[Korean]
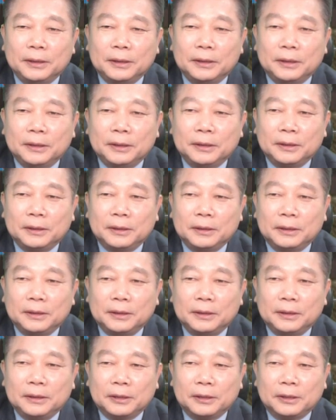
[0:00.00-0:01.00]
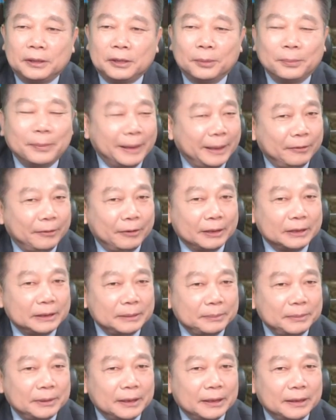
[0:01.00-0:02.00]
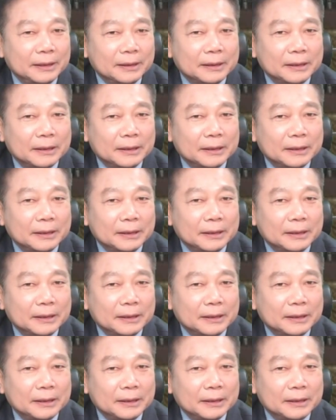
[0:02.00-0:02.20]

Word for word: 예, 경매에 나왔습니다.